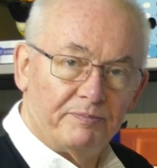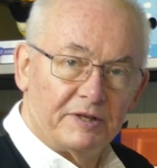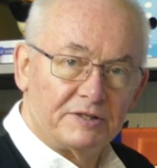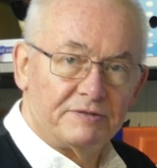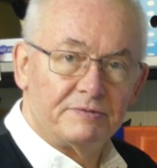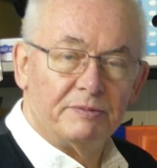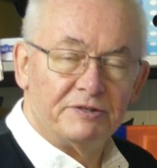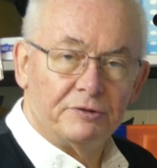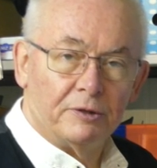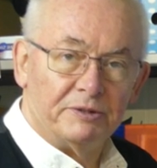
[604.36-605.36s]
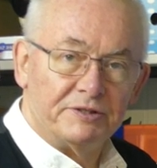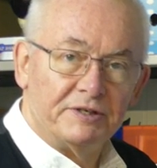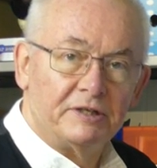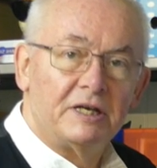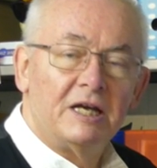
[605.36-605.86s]
Das ist ein bisschen
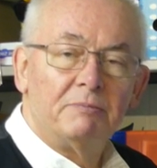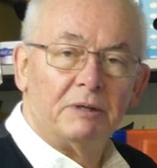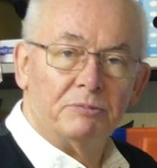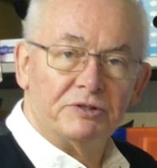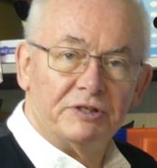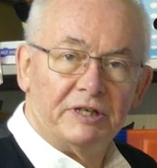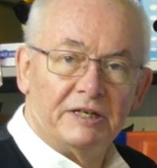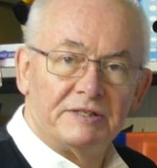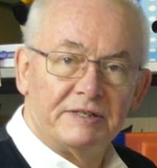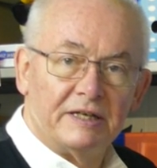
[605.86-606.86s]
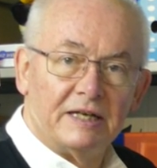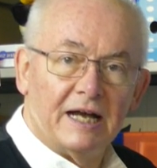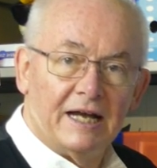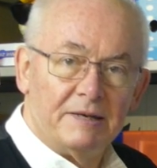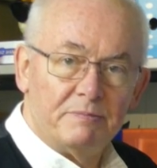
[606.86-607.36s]
kompliziert. Man muss sich erst dann
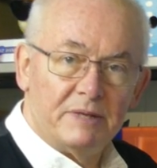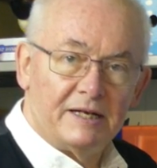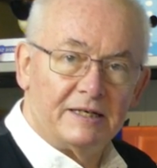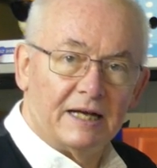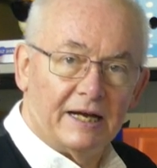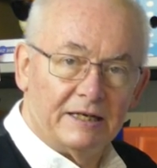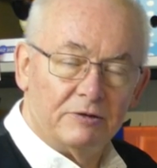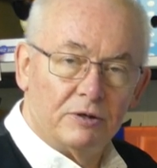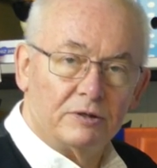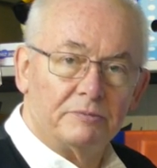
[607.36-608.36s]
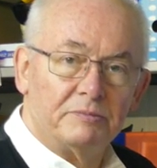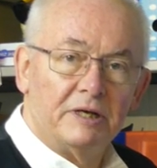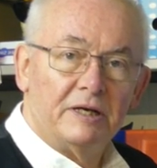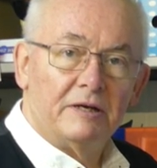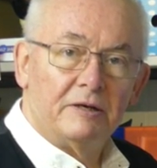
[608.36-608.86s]
anmelden, einloggen,
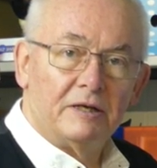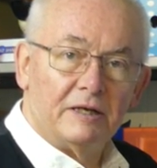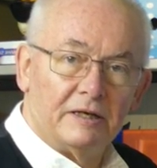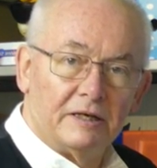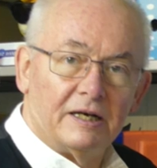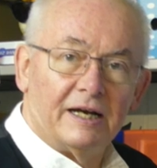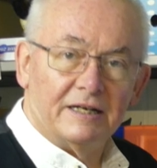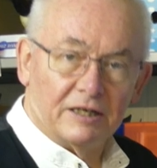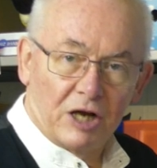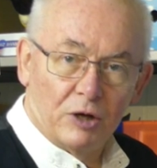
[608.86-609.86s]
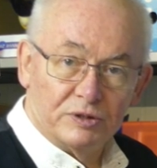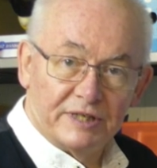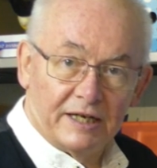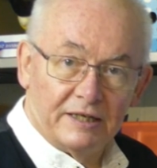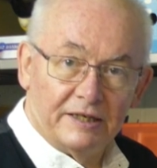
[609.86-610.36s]
äh, einen Account
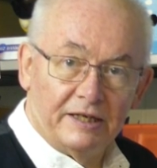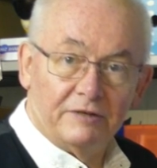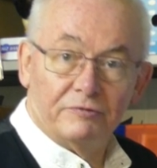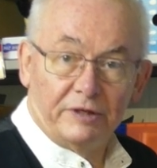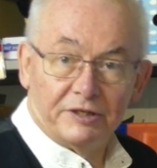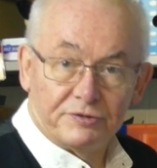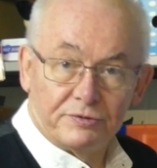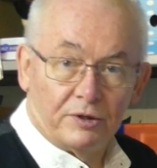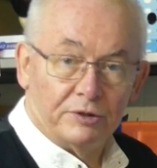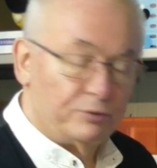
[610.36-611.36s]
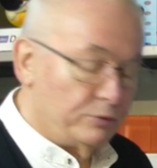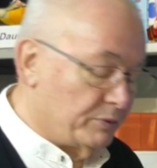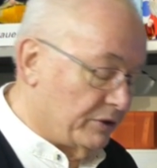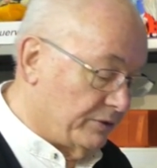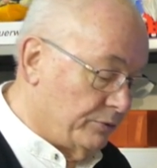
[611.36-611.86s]
anlegen, wie das heute
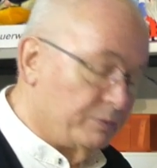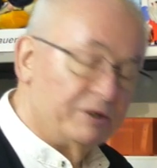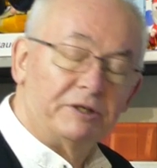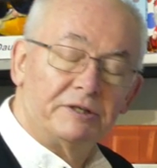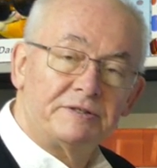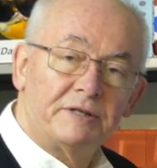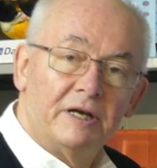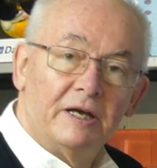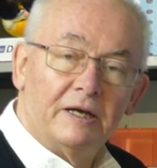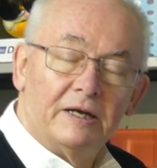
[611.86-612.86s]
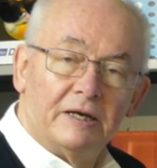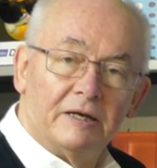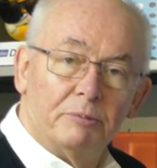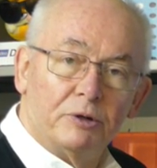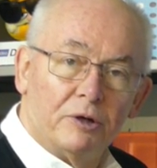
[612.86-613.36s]
üblich ist,
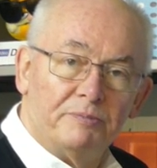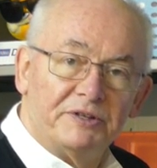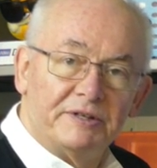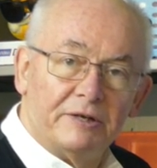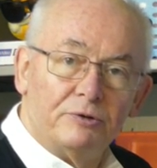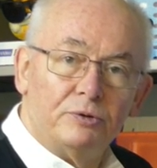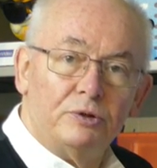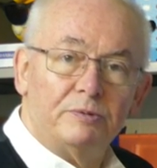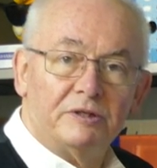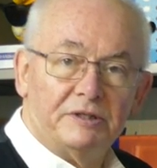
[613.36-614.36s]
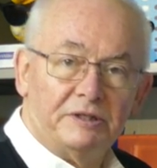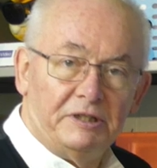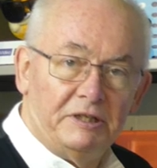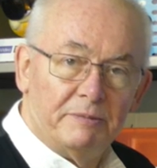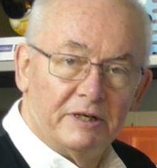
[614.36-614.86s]
äh, bekommt dann über
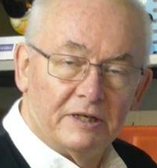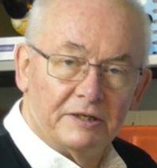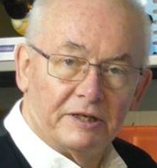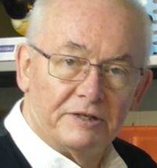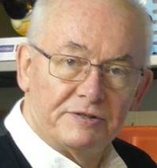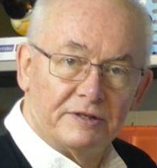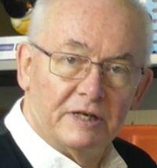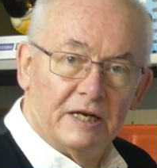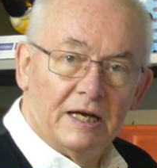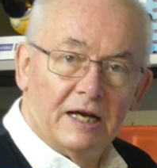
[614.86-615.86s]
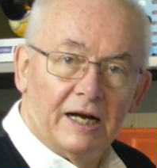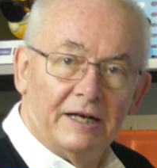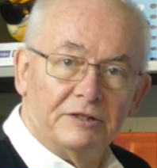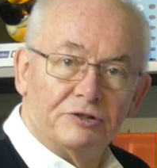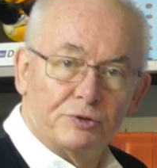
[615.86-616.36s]
die E-Mail-Adresse
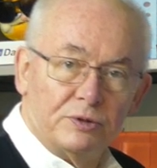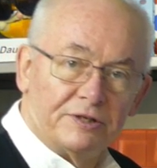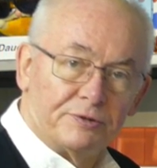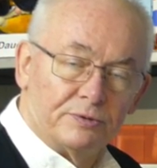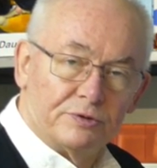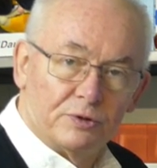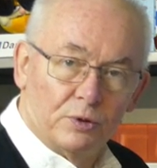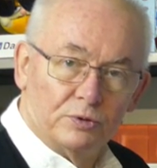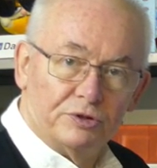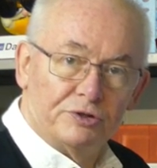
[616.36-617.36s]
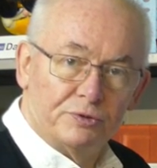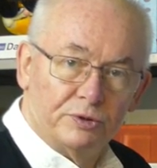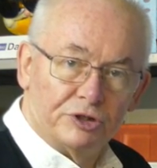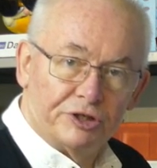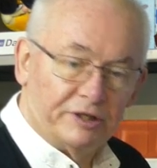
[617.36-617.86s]
einen Zulassungscode
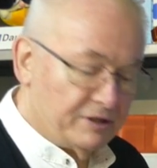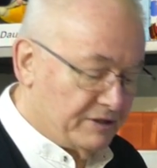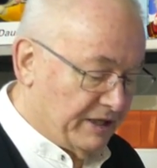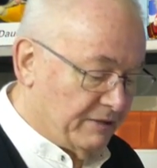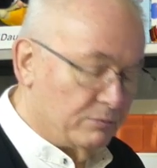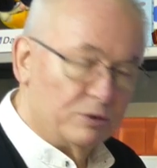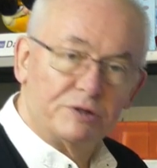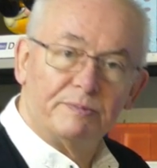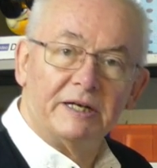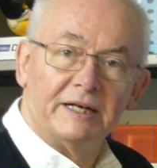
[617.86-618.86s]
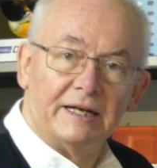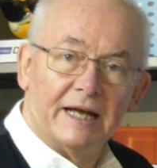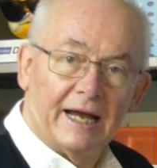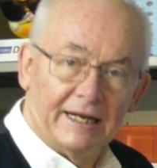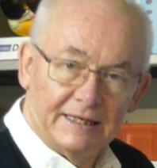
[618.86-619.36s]
zugeschickt. Den muss man dann
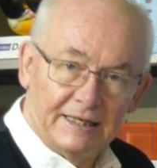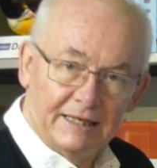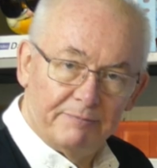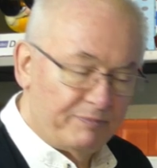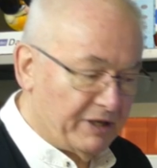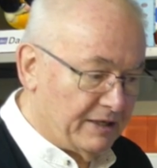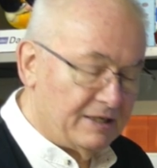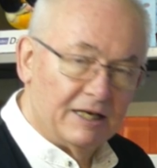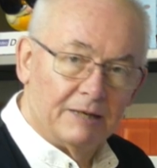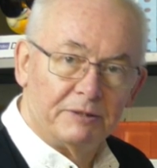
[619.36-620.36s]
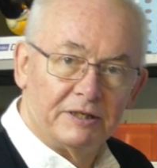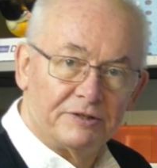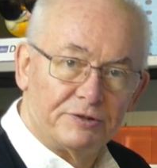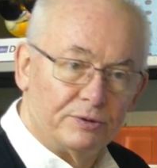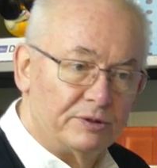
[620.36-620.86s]
eingeben in die
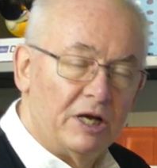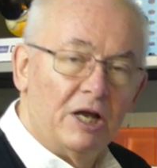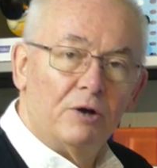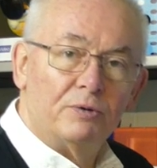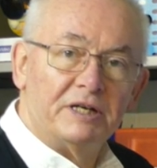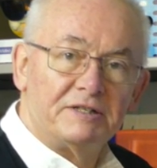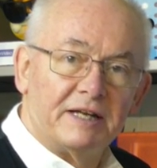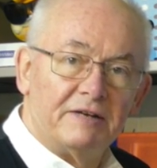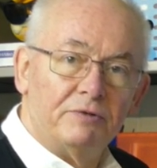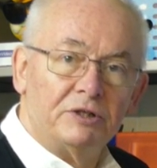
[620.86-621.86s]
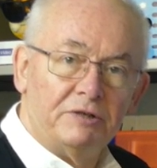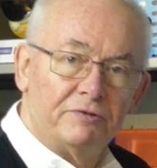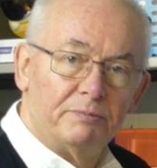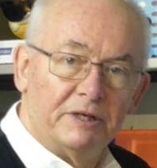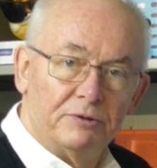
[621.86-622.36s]
Applikation und erst dann wird die
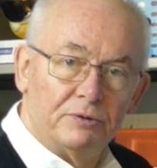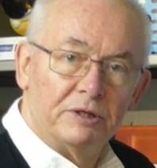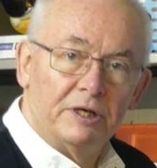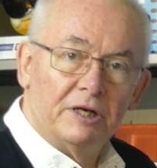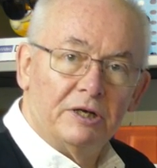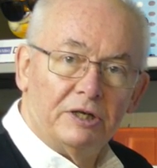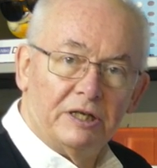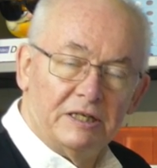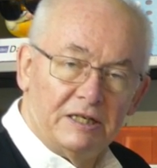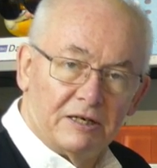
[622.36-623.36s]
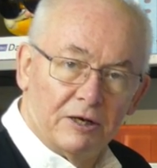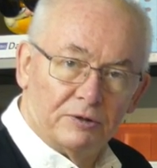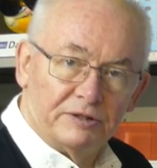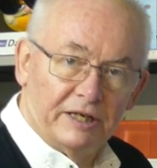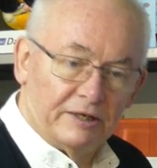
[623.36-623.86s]
Verbindung in die
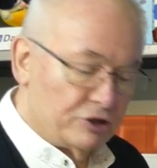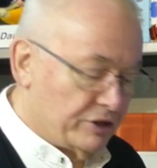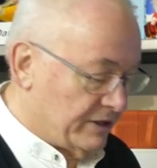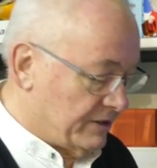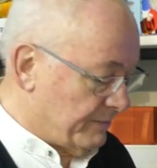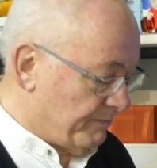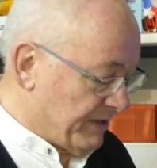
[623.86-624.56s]
Cloud hergestellt.